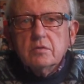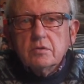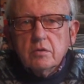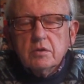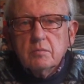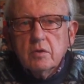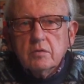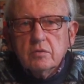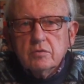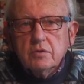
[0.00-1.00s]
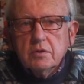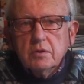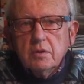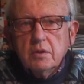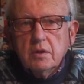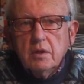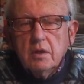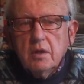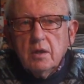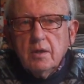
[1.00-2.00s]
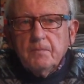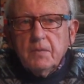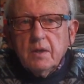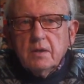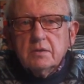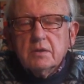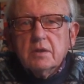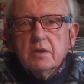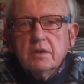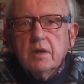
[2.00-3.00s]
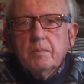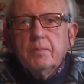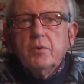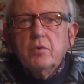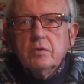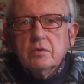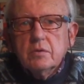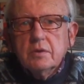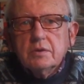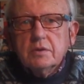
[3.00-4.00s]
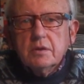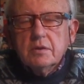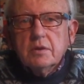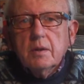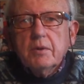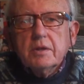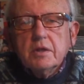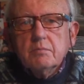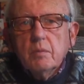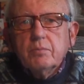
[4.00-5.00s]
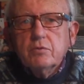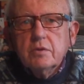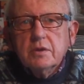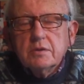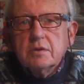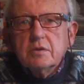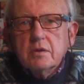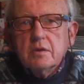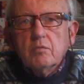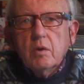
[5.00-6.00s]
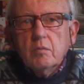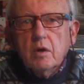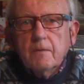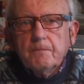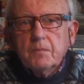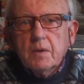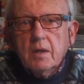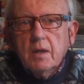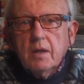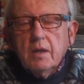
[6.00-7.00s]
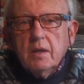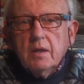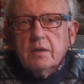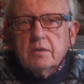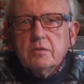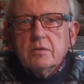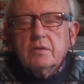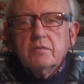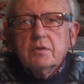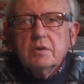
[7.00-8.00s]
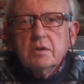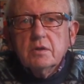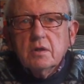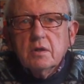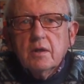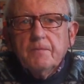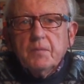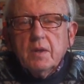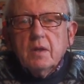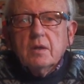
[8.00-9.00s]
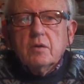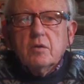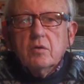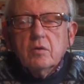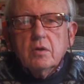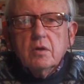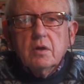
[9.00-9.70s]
le sentiment que j'ai, c'est qu'il y a peu de décès, il n'y a pratiquement plus de décès dans les trois mois. Ce qui veut dire qu'il